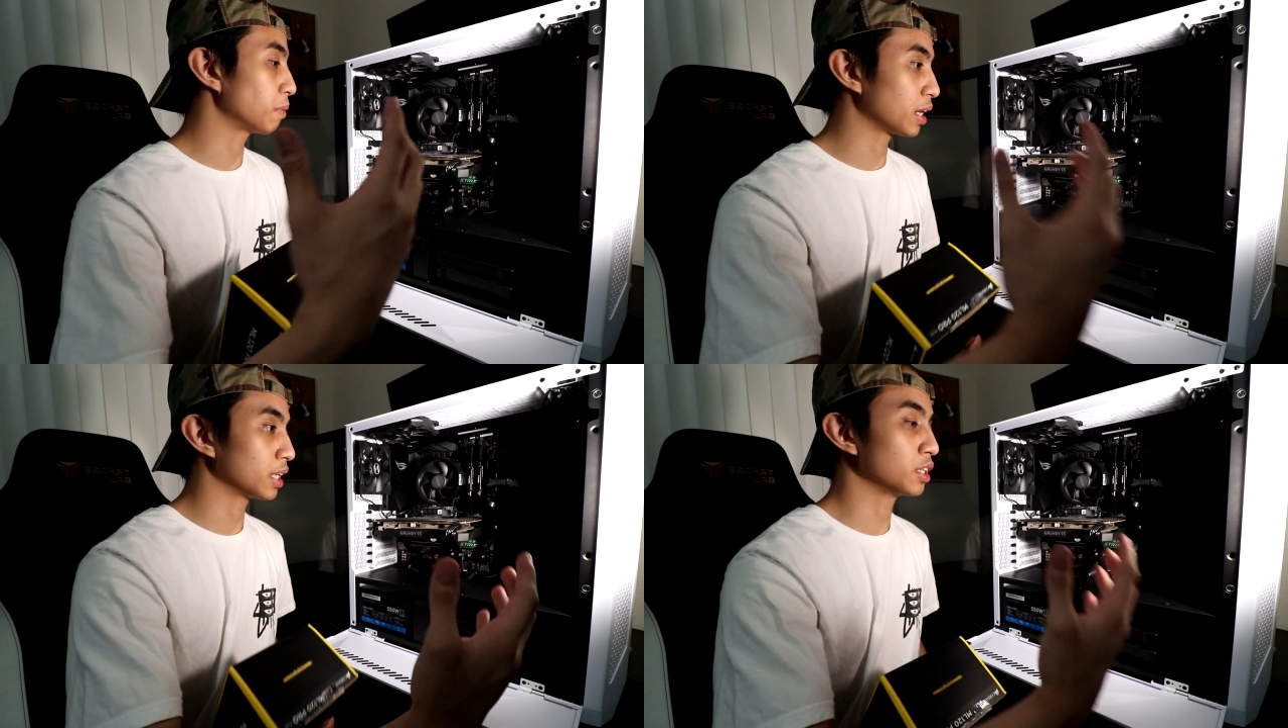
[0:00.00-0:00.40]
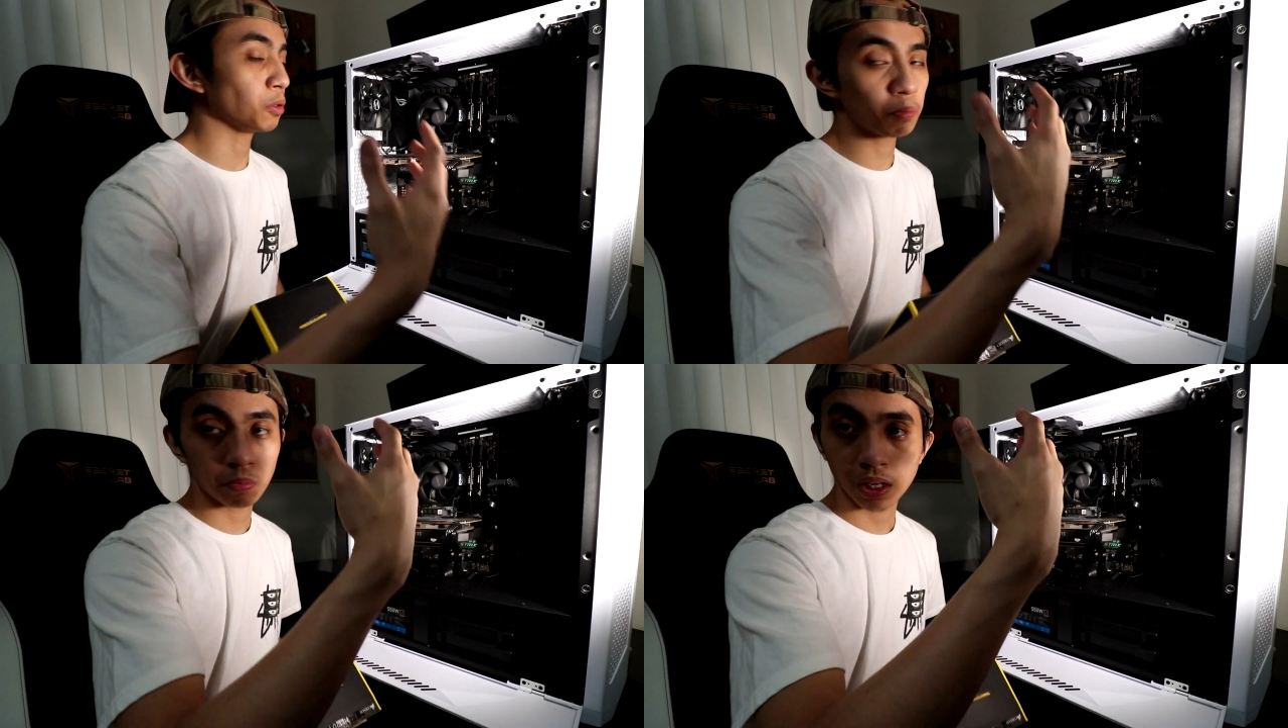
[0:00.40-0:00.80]
maganda
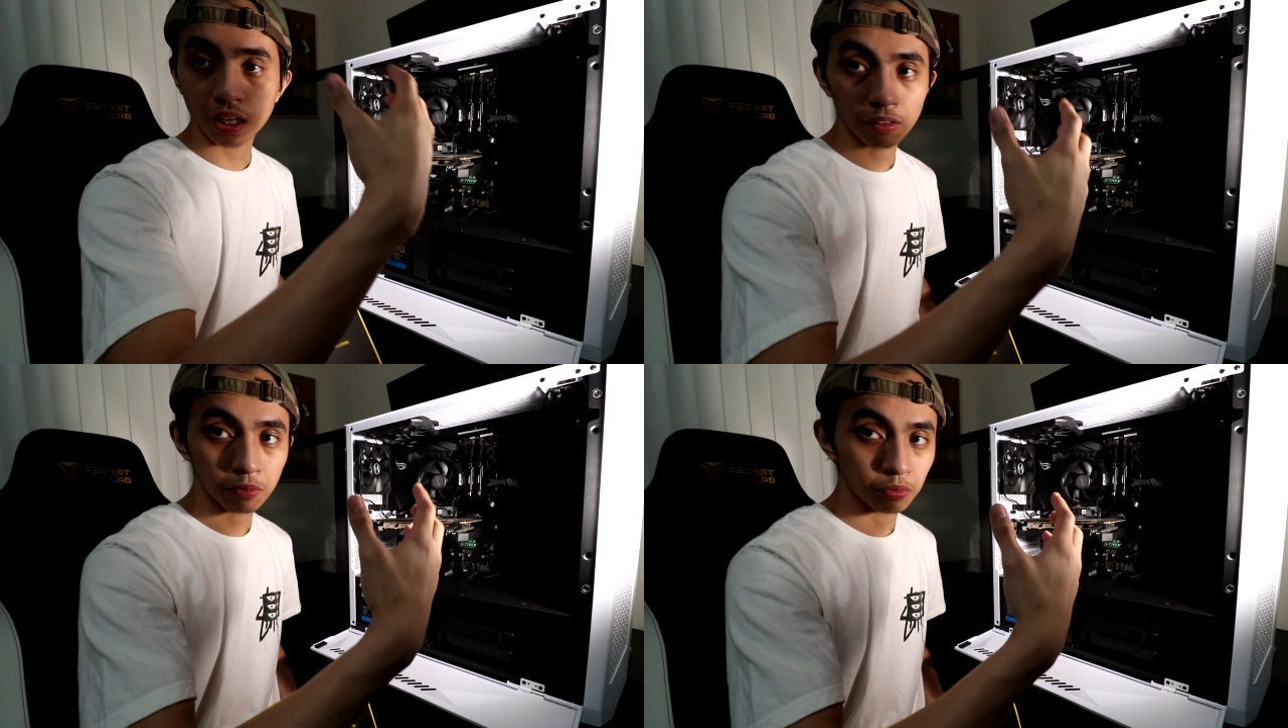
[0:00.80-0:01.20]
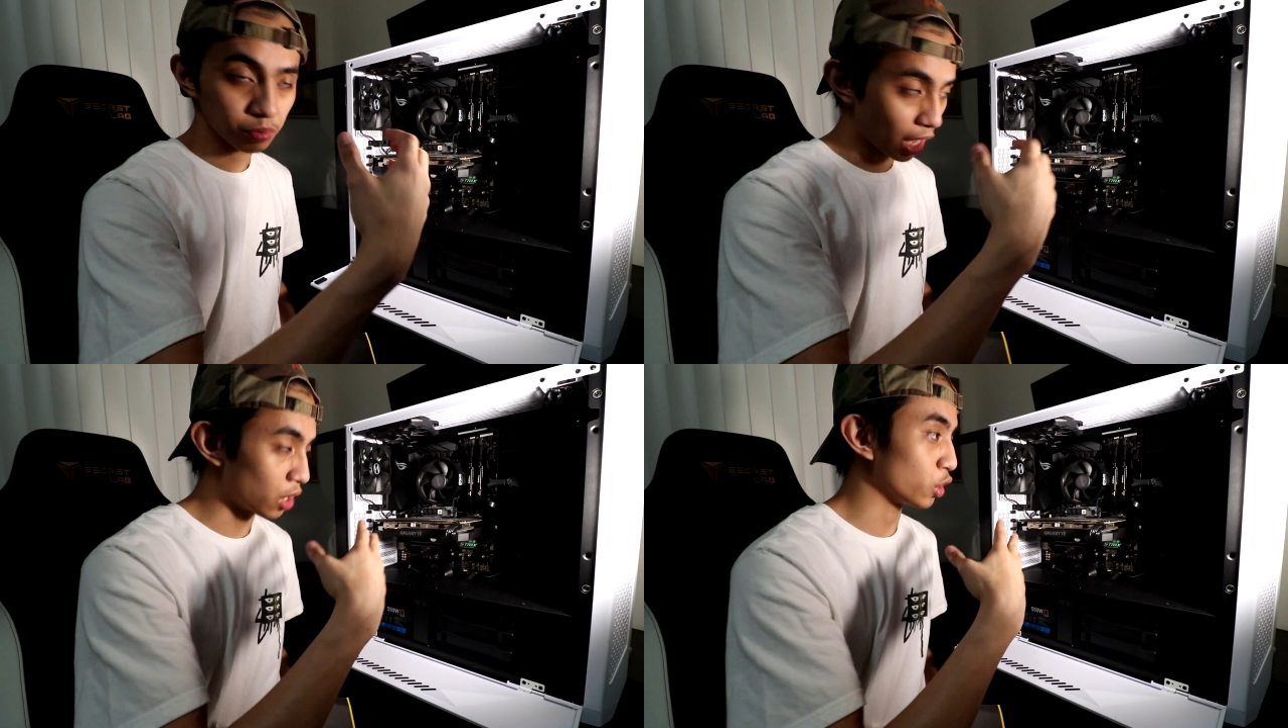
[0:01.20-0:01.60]
yung
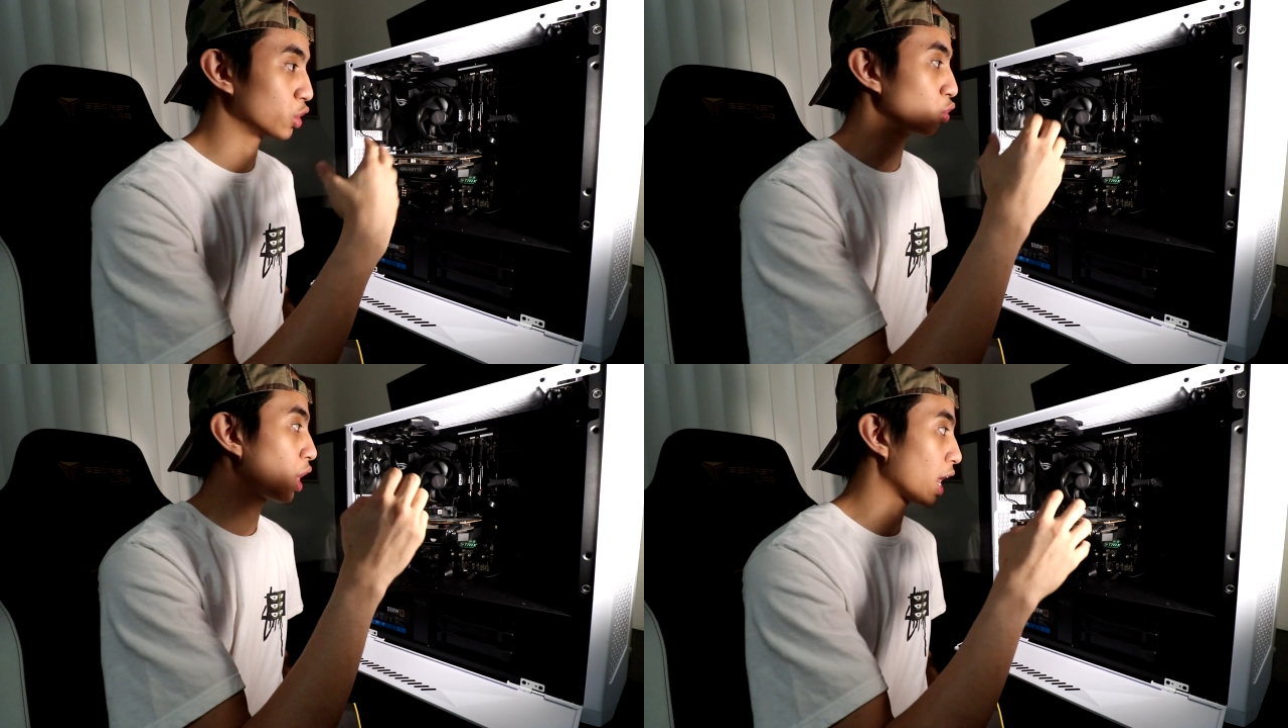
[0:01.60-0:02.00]
pagkataloy ng